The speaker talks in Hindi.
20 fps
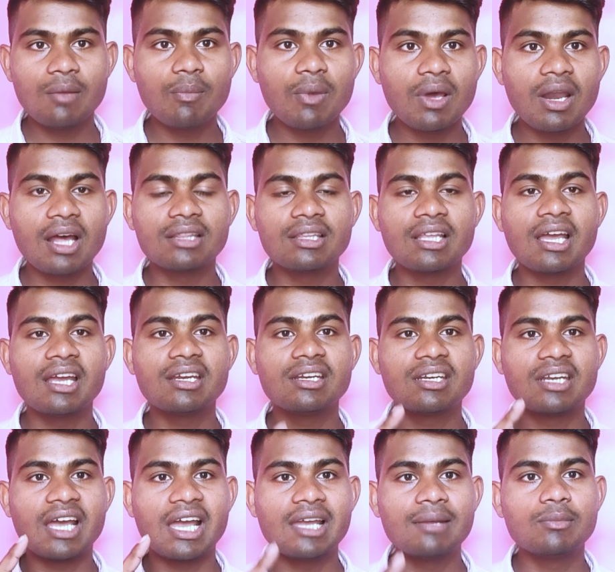एक पर आता
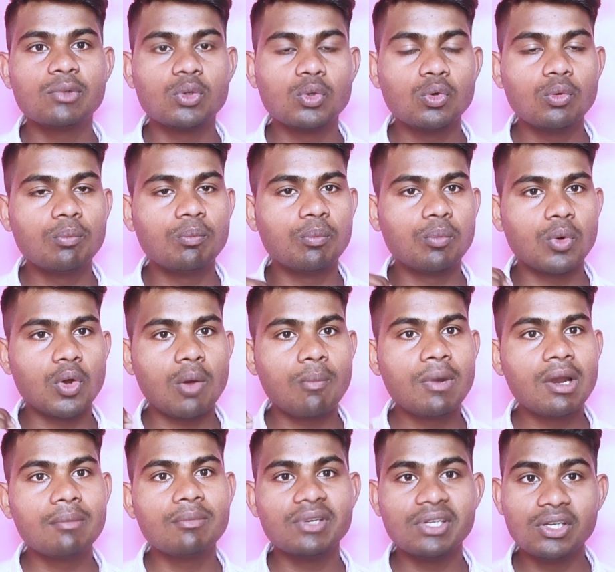है टाइम टू
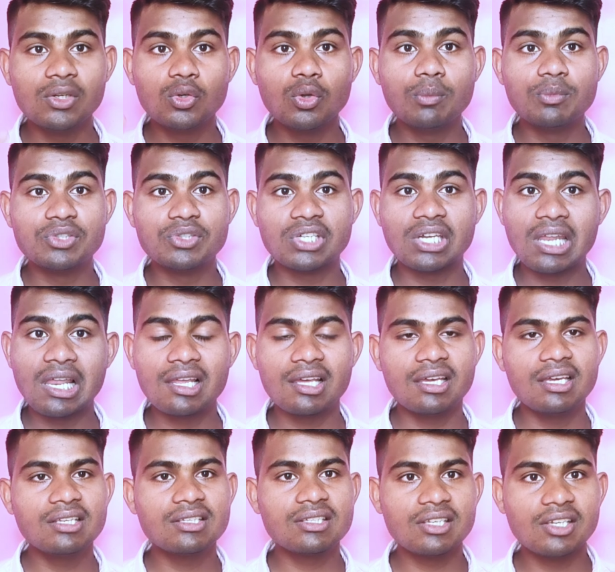प्रॉब्लम यूट्यूब
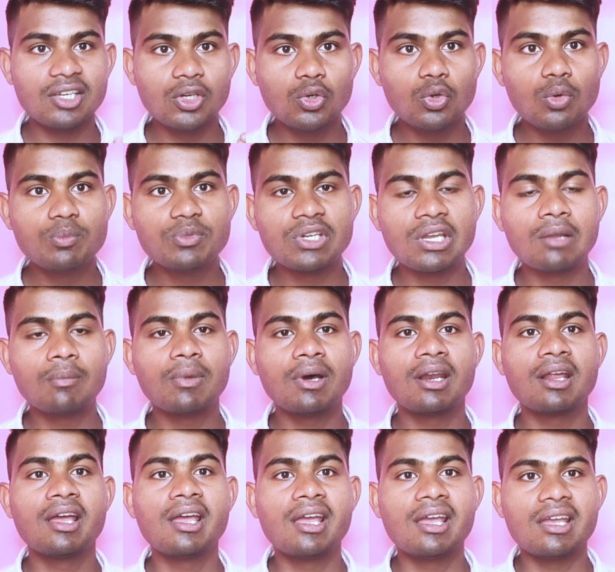चैनल इस यूट्यूब चैनल
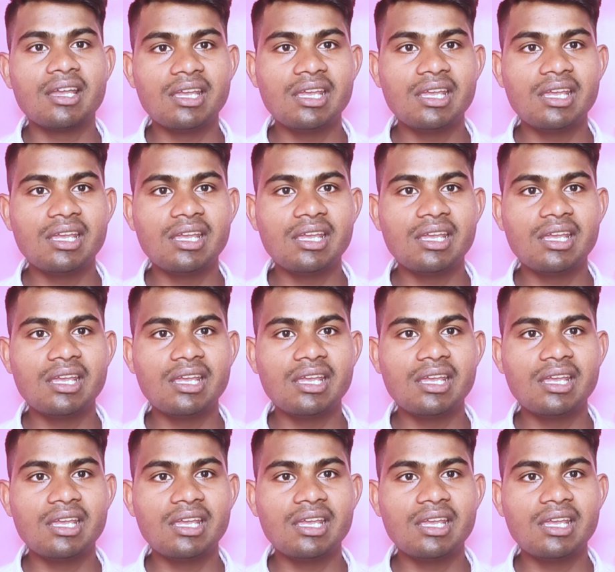पर